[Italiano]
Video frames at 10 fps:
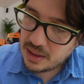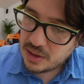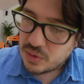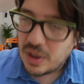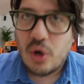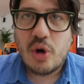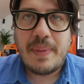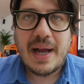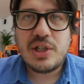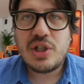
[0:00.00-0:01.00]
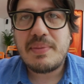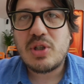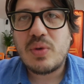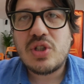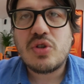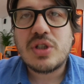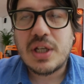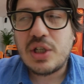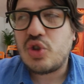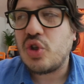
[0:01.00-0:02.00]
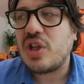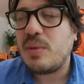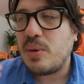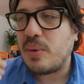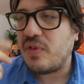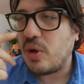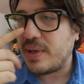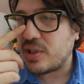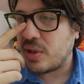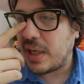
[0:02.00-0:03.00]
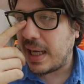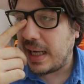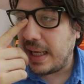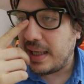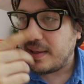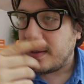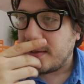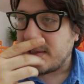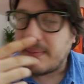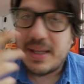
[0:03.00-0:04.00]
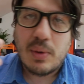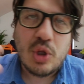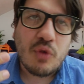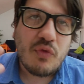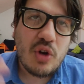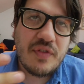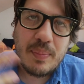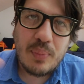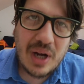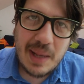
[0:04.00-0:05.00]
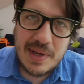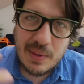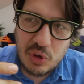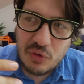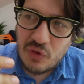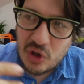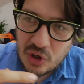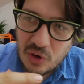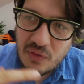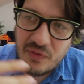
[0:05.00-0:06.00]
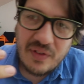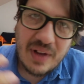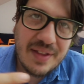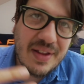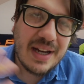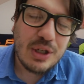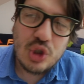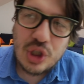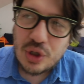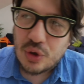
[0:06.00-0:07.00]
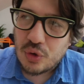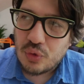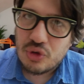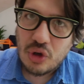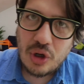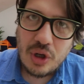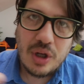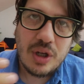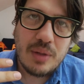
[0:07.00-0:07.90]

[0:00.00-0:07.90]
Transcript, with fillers: sulla loro pagina, ho preso questo screenshot del mio profilo personale, sapete quando non voglio fare polemica, quando non voglio andare in giro, non uso